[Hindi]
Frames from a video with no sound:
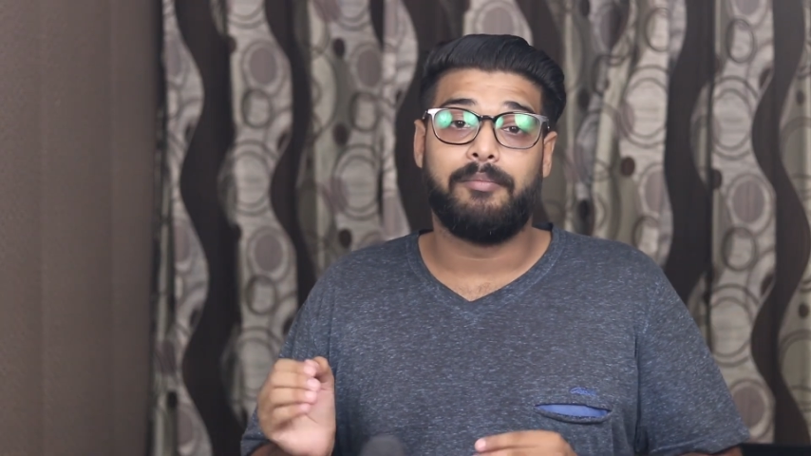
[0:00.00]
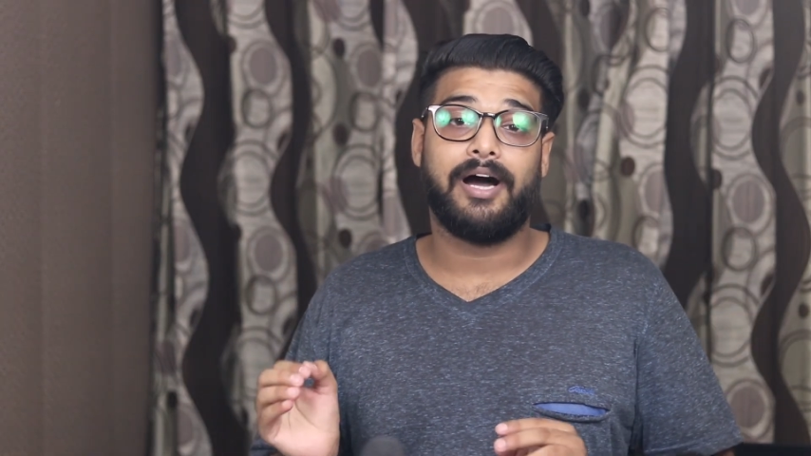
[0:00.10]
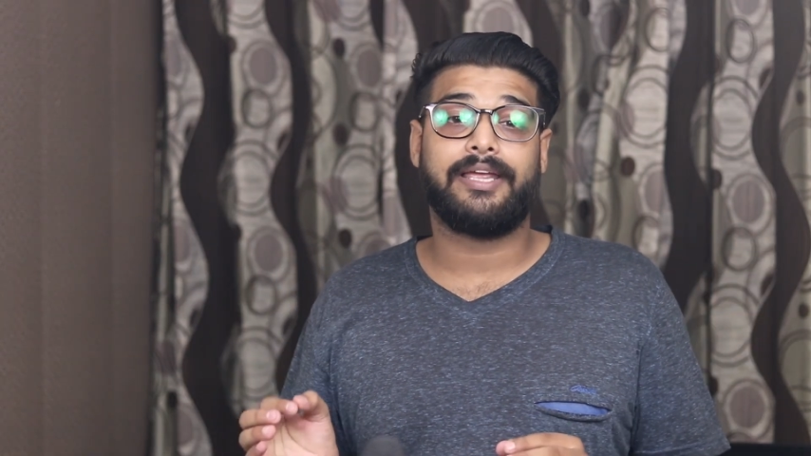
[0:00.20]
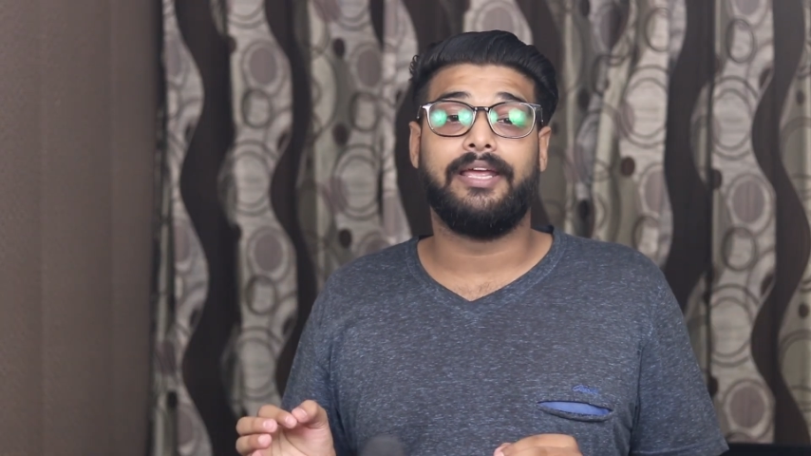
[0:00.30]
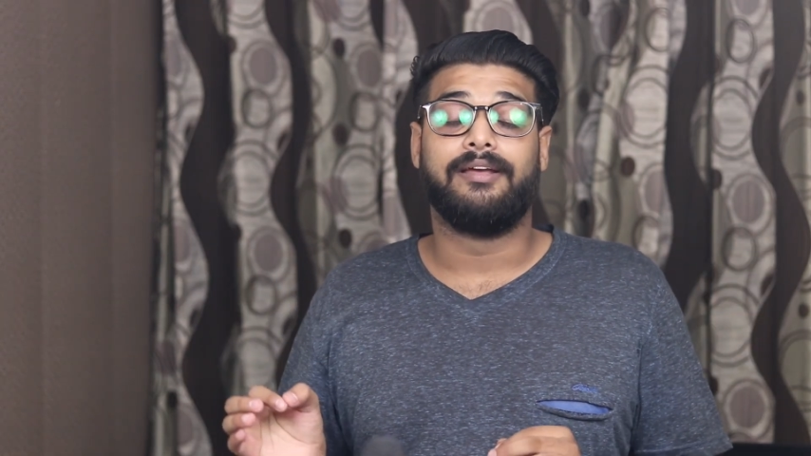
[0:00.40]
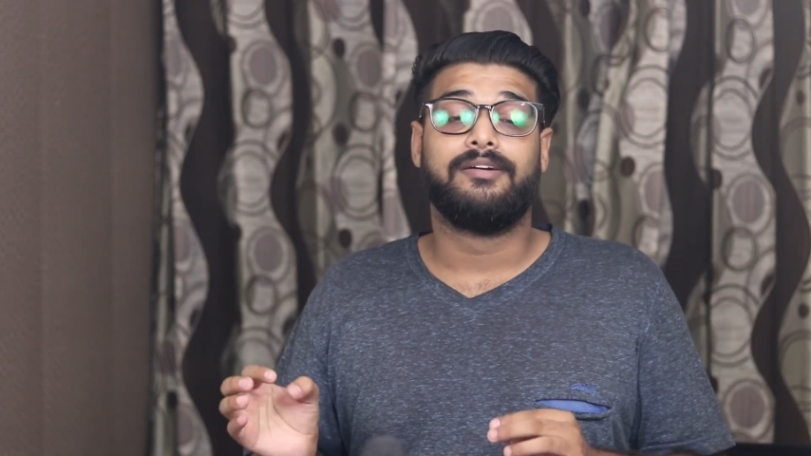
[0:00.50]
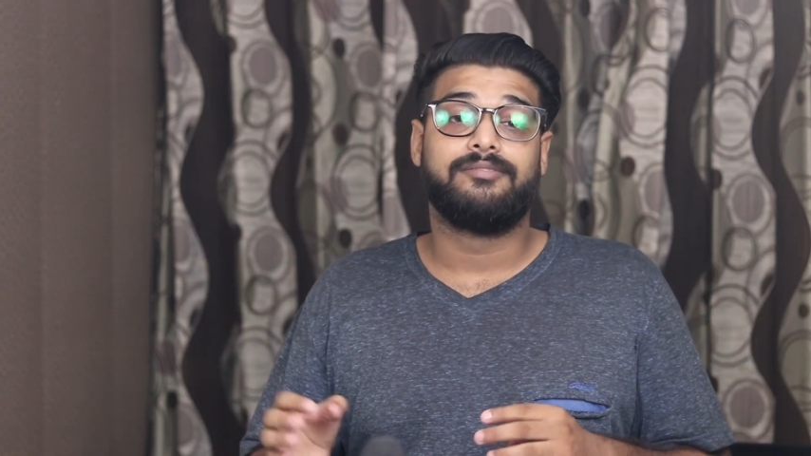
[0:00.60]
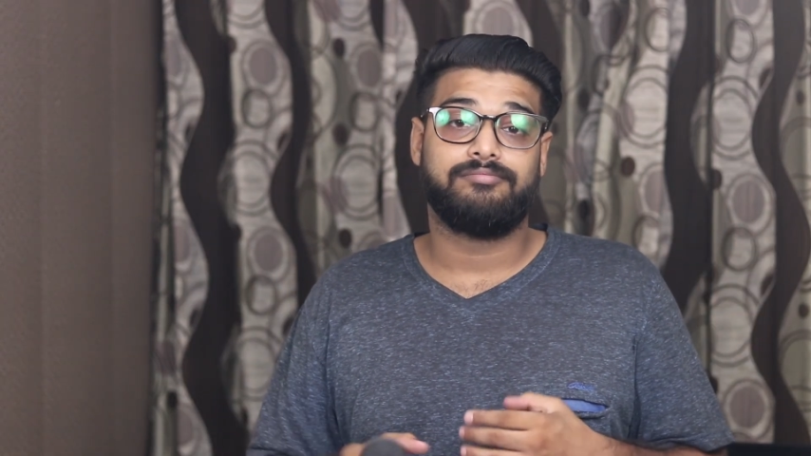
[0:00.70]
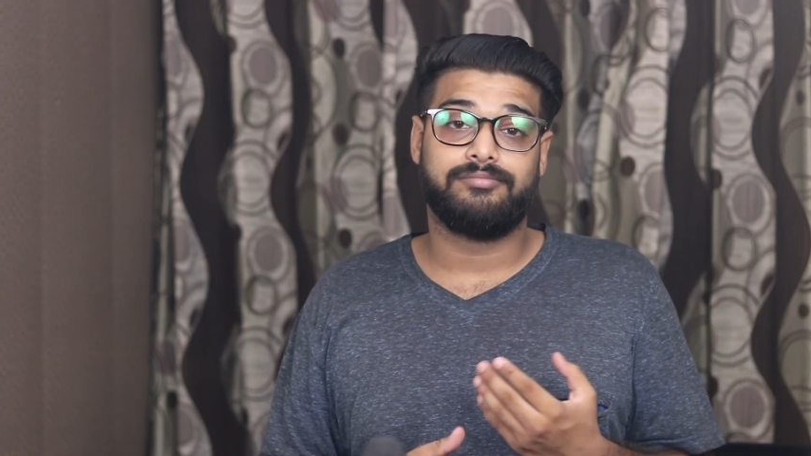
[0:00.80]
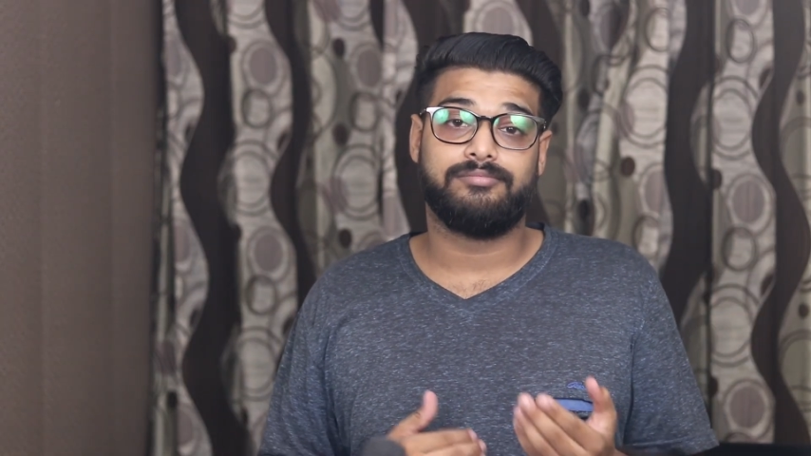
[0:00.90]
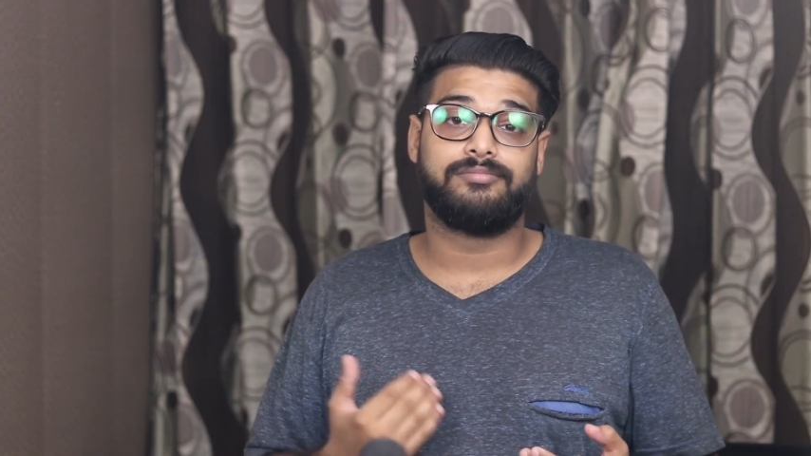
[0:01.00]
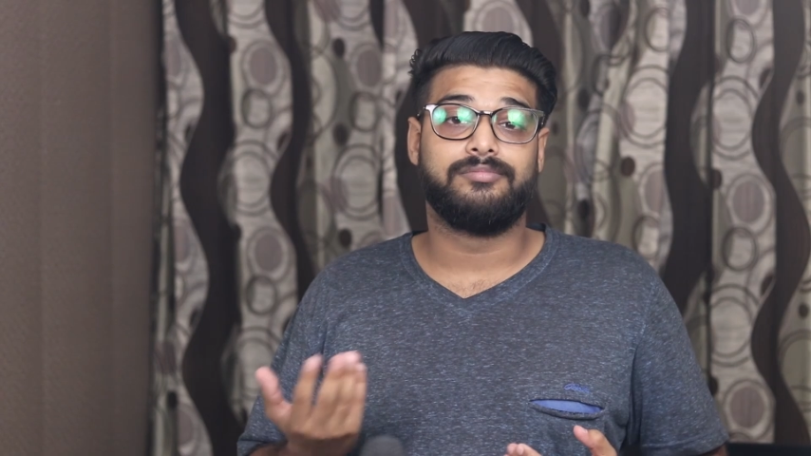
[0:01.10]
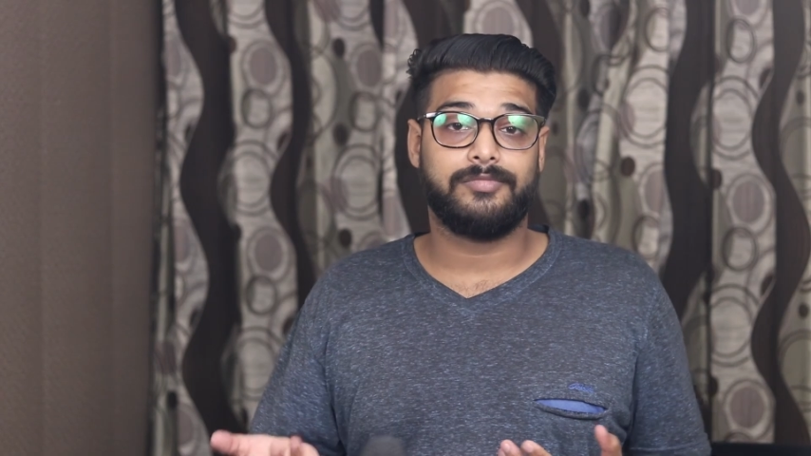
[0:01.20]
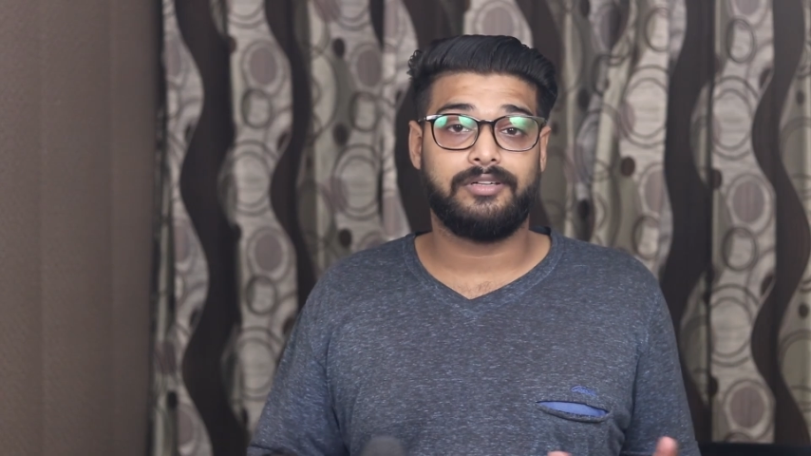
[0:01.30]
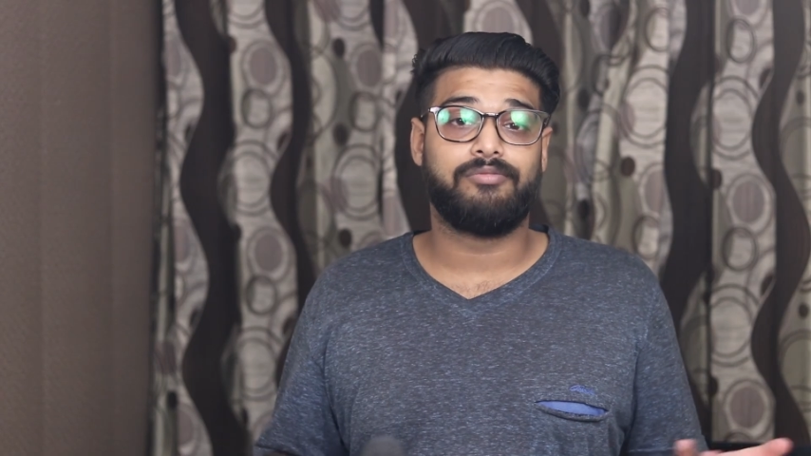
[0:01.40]
बाकी
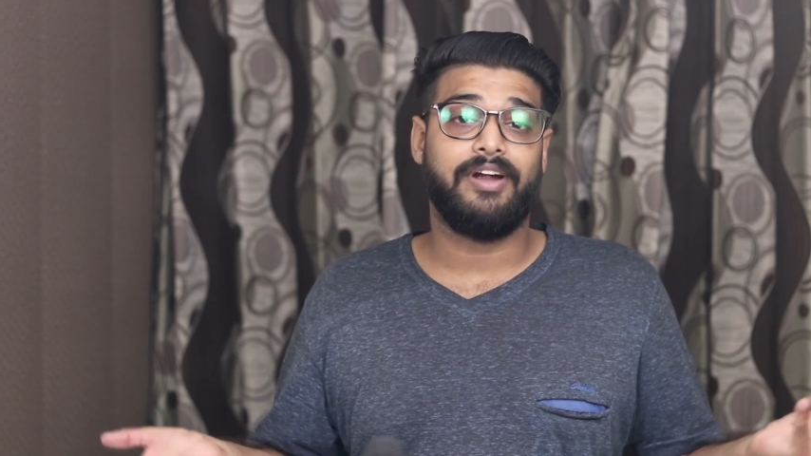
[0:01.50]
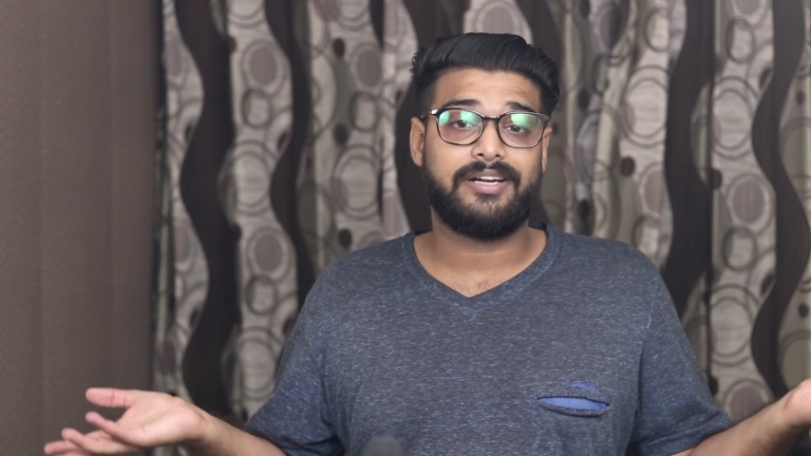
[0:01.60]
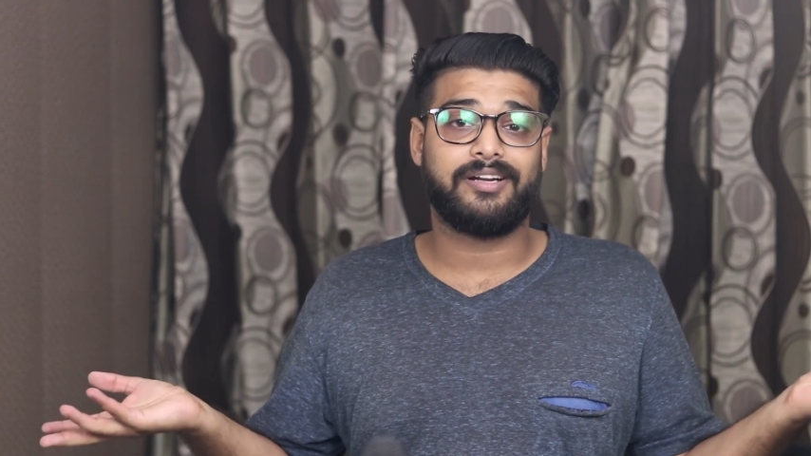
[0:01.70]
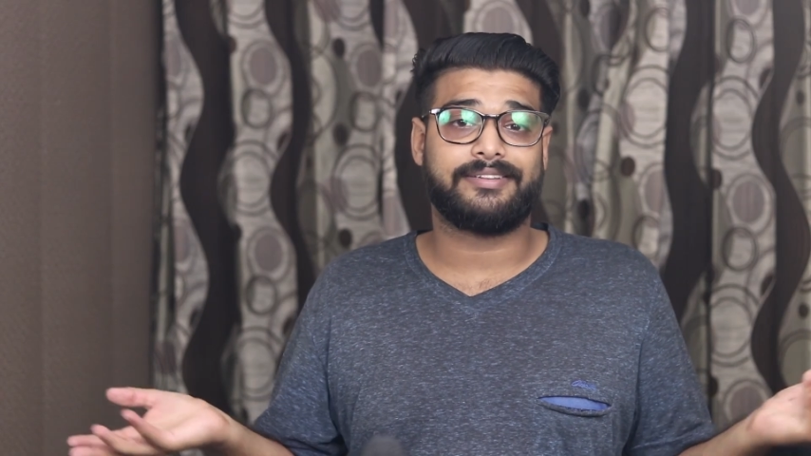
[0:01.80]
वेट हम्म,